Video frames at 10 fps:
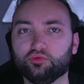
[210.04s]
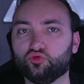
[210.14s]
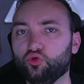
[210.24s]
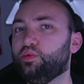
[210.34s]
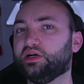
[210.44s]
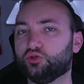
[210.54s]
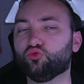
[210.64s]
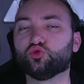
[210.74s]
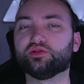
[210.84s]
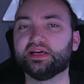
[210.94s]
und Hübers
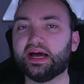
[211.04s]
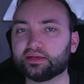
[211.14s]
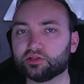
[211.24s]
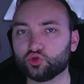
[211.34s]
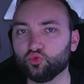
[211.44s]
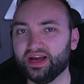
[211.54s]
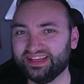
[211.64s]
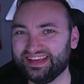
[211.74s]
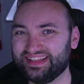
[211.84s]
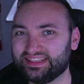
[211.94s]
sozusagen zu
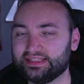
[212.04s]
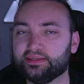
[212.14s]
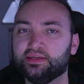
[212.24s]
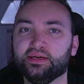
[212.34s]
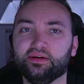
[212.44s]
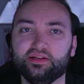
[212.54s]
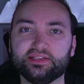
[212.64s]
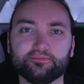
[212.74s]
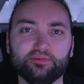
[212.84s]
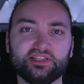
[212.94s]
ersetzen.
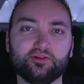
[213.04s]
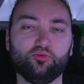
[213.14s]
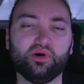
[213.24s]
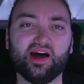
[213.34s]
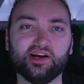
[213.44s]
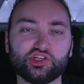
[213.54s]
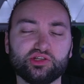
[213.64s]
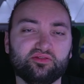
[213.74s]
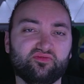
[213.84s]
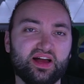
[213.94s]
Ist ein bisschen
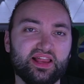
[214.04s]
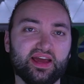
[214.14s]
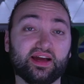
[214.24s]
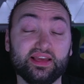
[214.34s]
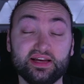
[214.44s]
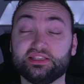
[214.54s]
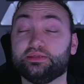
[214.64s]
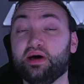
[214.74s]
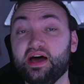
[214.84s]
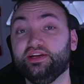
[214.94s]
überraschend, weil er
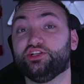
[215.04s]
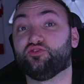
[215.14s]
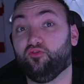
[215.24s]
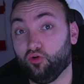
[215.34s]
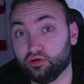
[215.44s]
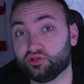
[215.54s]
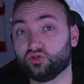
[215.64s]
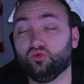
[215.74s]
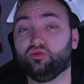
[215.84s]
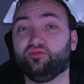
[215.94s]
Riyad Mahic
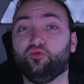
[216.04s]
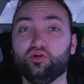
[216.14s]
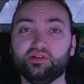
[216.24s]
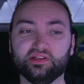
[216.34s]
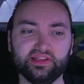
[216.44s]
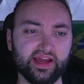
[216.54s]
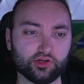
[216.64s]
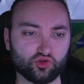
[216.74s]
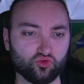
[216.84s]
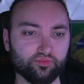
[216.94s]
vorgezogen wurde, der
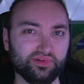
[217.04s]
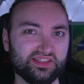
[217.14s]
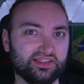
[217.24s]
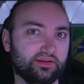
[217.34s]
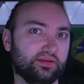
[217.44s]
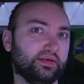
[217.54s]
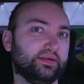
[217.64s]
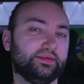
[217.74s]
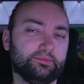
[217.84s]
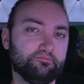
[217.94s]
ja schon ein bisschen
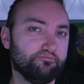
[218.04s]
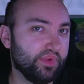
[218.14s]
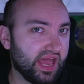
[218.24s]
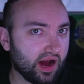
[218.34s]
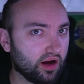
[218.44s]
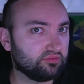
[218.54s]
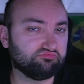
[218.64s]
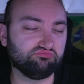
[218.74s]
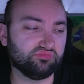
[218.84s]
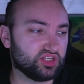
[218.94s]
mehr,
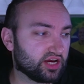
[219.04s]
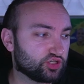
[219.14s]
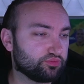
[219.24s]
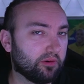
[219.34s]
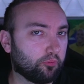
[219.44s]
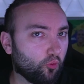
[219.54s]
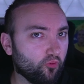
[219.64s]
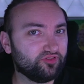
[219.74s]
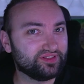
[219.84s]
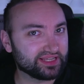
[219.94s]
sage ich mal,
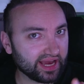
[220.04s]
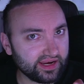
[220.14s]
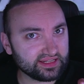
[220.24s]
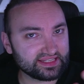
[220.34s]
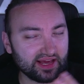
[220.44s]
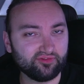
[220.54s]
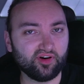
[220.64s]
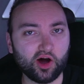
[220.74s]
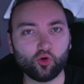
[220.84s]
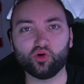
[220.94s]

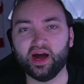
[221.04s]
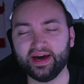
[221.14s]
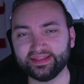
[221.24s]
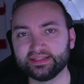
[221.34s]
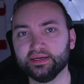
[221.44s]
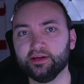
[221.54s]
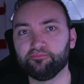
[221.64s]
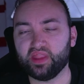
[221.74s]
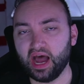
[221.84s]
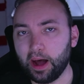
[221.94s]
Profi-Trainingserfahrung hat.
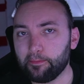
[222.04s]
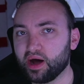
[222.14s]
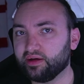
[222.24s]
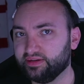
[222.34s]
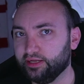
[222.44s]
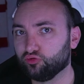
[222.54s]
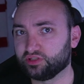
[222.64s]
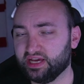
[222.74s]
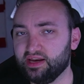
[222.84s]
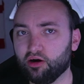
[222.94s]
Aber
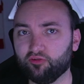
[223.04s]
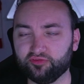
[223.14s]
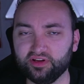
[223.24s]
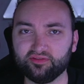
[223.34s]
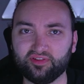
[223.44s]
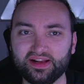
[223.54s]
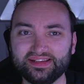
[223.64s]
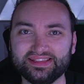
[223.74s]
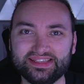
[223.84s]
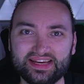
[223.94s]
Neozelle auf jeden Fall
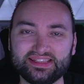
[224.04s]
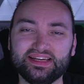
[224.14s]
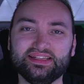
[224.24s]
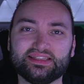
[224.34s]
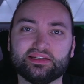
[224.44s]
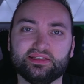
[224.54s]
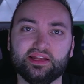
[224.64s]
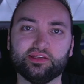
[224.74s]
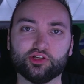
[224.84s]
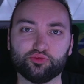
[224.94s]
ein sehr, sehr
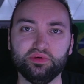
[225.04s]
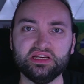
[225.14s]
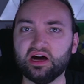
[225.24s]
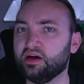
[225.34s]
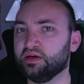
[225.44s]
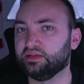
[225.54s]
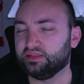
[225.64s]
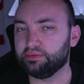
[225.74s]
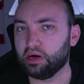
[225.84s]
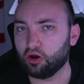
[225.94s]
interessanter Spieler,
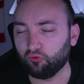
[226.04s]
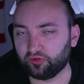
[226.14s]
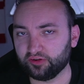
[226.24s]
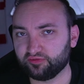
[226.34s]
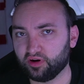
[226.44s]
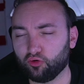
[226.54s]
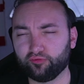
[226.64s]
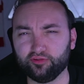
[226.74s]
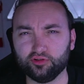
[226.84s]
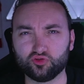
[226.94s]
den man auf jeden Fall auch
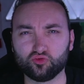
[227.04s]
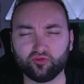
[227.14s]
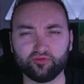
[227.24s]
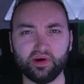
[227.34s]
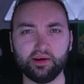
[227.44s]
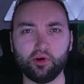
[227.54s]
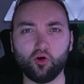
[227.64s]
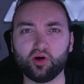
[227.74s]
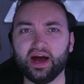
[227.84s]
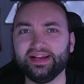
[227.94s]
für die Zukunft mal im
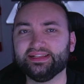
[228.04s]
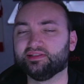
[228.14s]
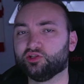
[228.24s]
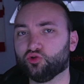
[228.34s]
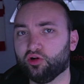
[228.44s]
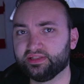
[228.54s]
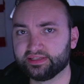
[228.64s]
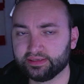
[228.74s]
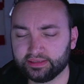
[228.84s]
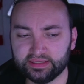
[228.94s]
Auge halten
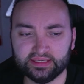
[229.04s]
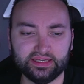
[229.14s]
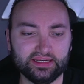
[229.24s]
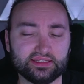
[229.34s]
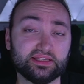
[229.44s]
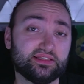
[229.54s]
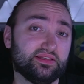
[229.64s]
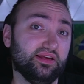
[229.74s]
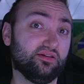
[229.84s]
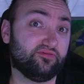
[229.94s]
sollte. Es ist
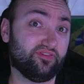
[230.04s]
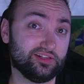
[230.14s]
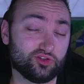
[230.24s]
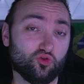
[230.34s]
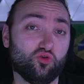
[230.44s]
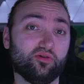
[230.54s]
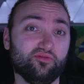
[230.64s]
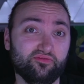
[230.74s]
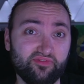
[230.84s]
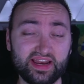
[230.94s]
in jedem Fall so,
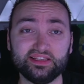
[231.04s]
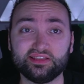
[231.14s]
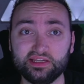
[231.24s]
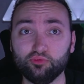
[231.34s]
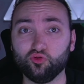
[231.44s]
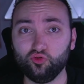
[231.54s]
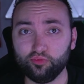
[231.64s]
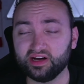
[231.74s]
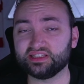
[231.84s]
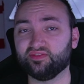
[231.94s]
wenn Timo
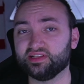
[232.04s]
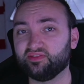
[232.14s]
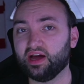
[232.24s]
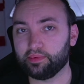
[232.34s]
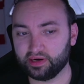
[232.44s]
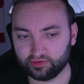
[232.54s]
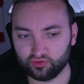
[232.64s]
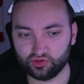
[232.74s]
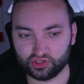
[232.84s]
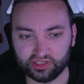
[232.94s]
Hübers, was wir aber
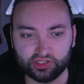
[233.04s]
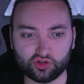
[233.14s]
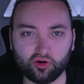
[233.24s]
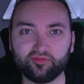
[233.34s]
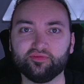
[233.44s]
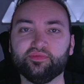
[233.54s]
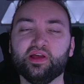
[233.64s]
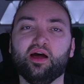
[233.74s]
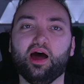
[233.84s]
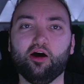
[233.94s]
natürlich nicht hoffen,
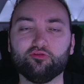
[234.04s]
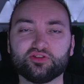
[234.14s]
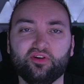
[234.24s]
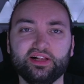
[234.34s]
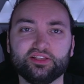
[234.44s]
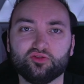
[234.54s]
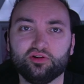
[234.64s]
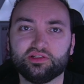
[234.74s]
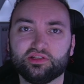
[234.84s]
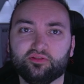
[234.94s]
ausfallen
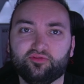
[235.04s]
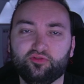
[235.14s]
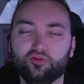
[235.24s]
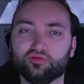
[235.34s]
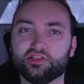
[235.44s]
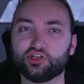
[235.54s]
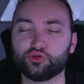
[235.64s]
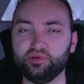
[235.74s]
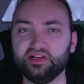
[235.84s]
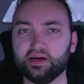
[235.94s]
sollte für unser
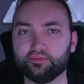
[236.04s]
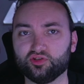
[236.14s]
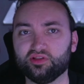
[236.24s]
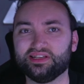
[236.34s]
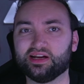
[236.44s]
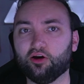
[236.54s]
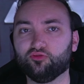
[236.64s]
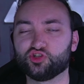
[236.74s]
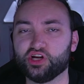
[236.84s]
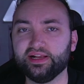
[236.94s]
Spiel am Sonntag
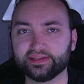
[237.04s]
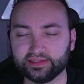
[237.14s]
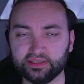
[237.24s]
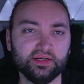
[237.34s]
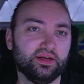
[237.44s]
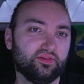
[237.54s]
auf Schalke,